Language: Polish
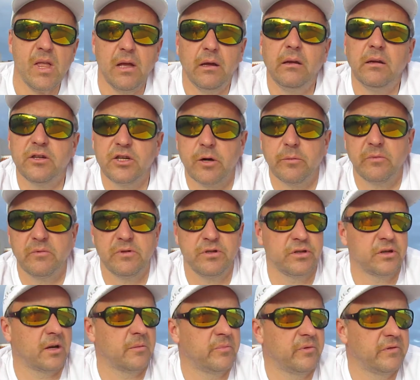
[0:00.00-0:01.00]
I chciałbym
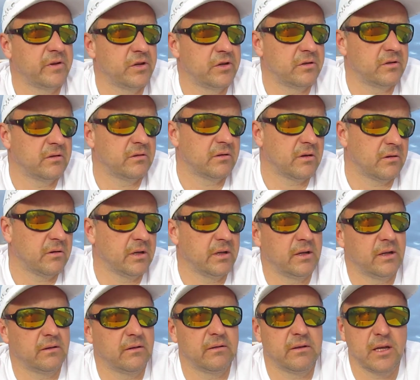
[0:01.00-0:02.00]
dzisiaj powiedzieć trochę
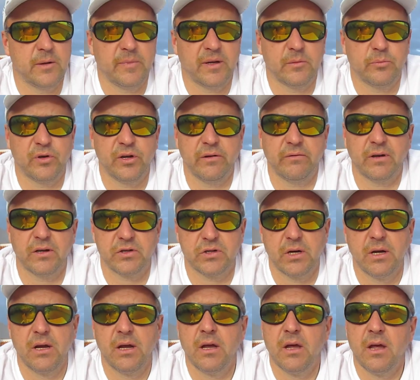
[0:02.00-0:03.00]
na ten temat, ponieważ
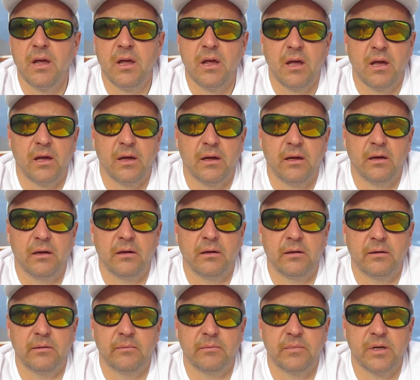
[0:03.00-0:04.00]

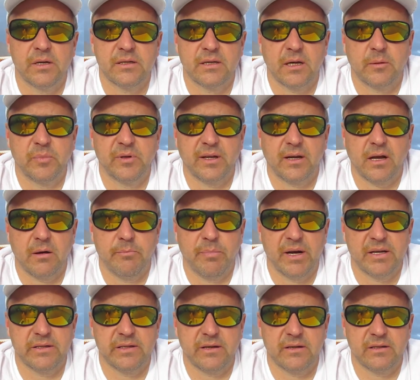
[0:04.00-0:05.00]
E, jest jakby taka
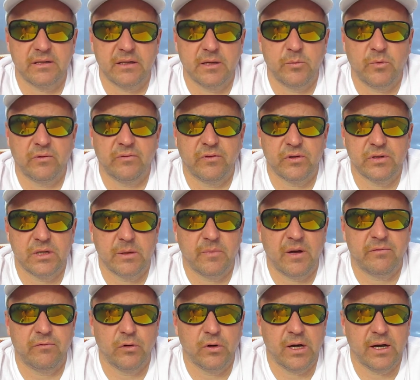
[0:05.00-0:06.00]
pasja za tym owocem
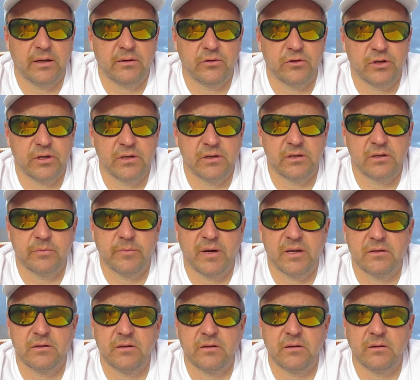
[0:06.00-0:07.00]
awokado, że jest
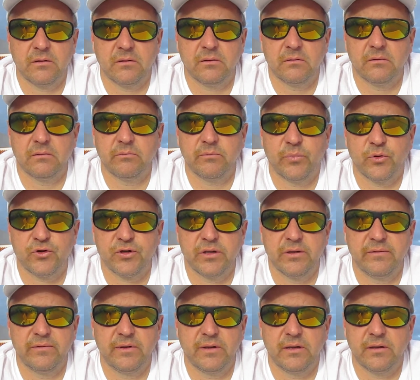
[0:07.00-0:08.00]
bardzo
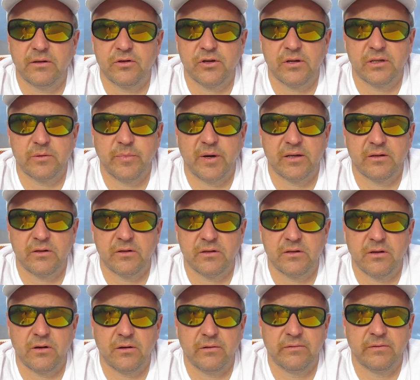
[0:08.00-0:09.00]
pożywny, że jest bardzo
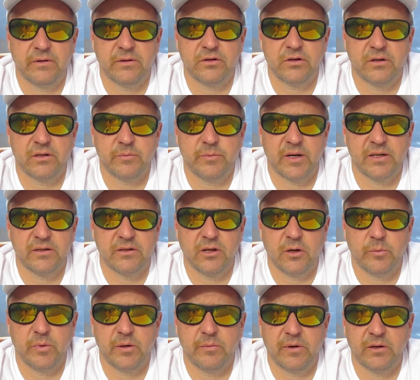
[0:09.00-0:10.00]
zdrowy, że jest bardzo
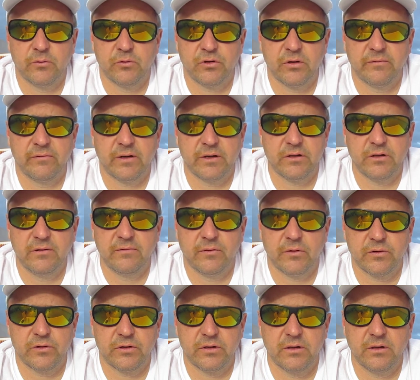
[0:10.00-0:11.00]
dobry, ma duże
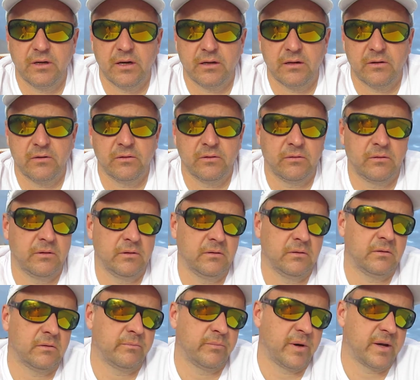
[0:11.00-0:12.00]
właściwości, jak on e,
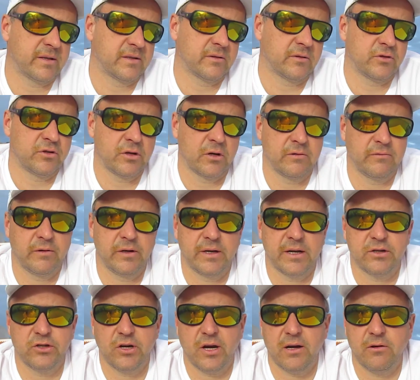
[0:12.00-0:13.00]
bardzo oddziaływuje na
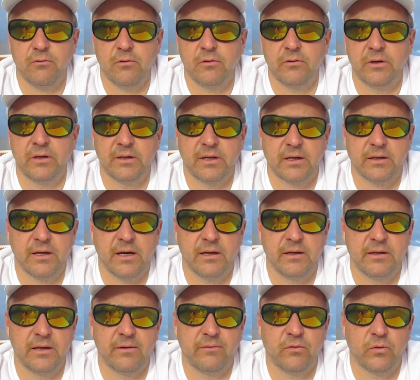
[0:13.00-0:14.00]
ciało i tak
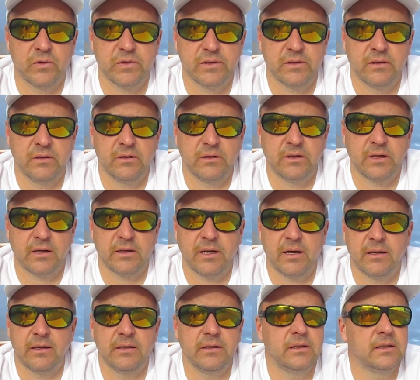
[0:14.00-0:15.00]
dalej, na włosy i tak
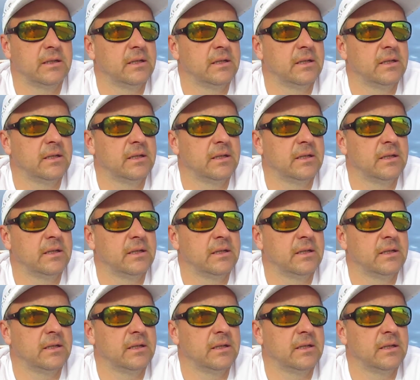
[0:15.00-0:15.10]
dalej,